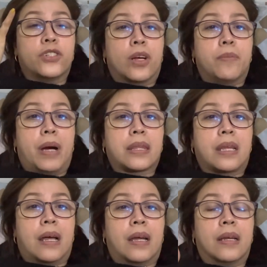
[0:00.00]
siyang
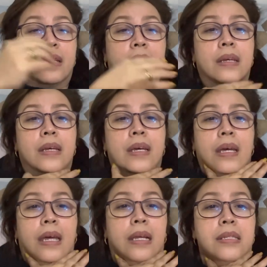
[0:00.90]
bata.
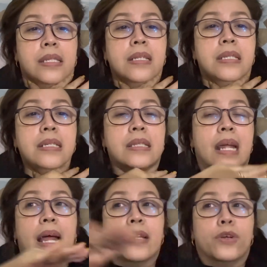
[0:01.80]
And since he's
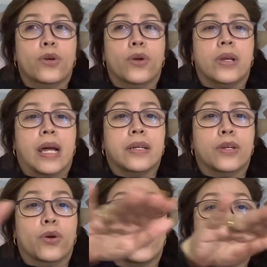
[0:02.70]
the land
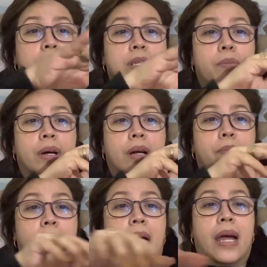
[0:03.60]
landlord siya sa
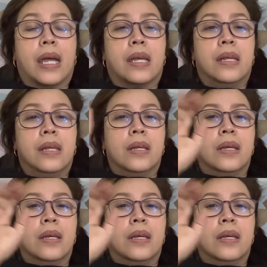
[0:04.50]
mga bahay,